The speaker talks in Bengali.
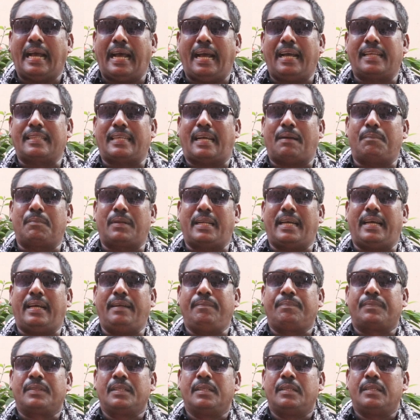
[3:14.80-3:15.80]
আজ আমরা
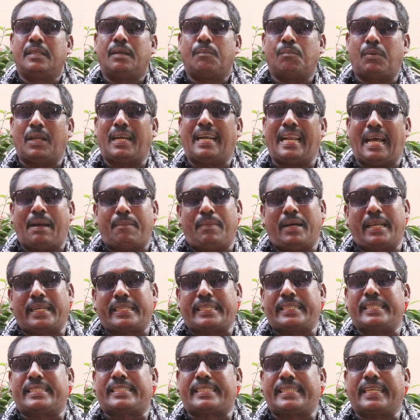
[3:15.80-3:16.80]
বলেন আমার
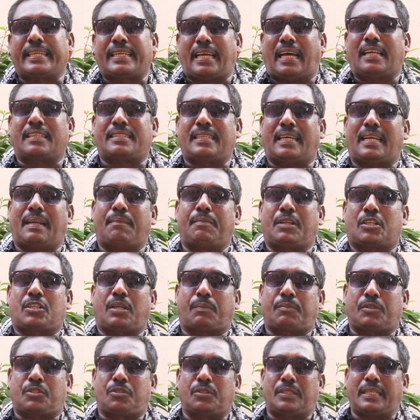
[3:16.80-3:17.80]
কৃষ্টি কালচার আমরা
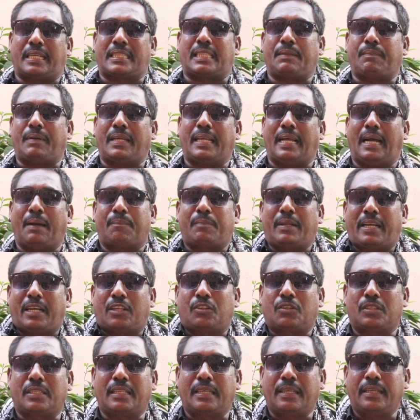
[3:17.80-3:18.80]
সব কিছু দেখতে পাই আপনারা
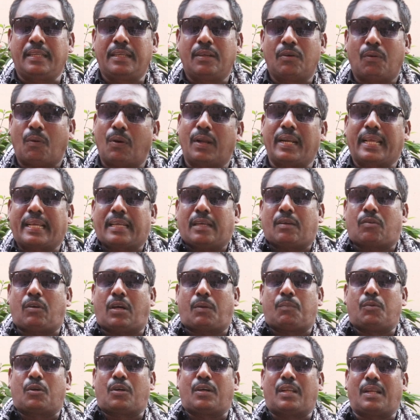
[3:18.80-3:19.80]
যদি অনেকে
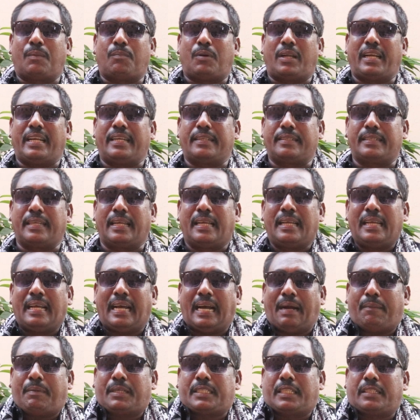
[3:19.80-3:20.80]
গর্ব করে বলেন যে
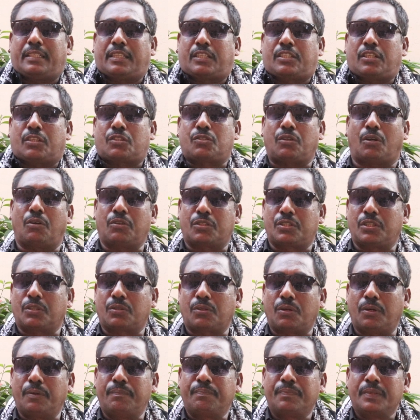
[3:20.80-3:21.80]
আমাদের দেশের
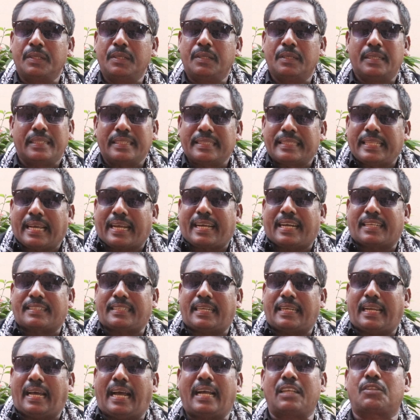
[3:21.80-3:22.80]
চলচ্চিত্র দেখা
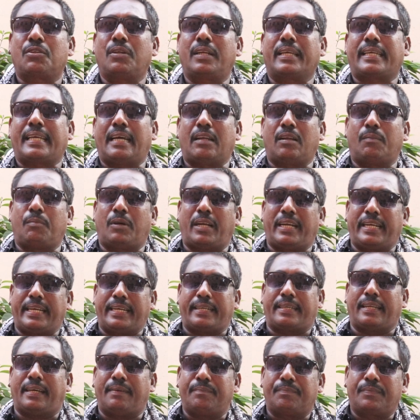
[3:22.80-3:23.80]
যায় না আসলে কেন বলেন
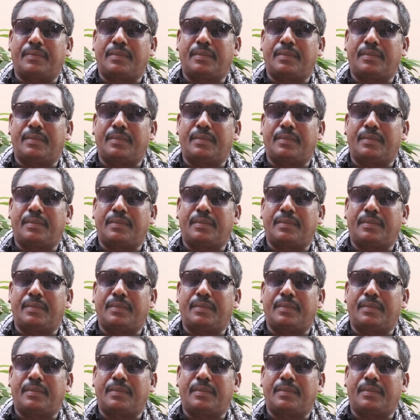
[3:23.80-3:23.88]
এটা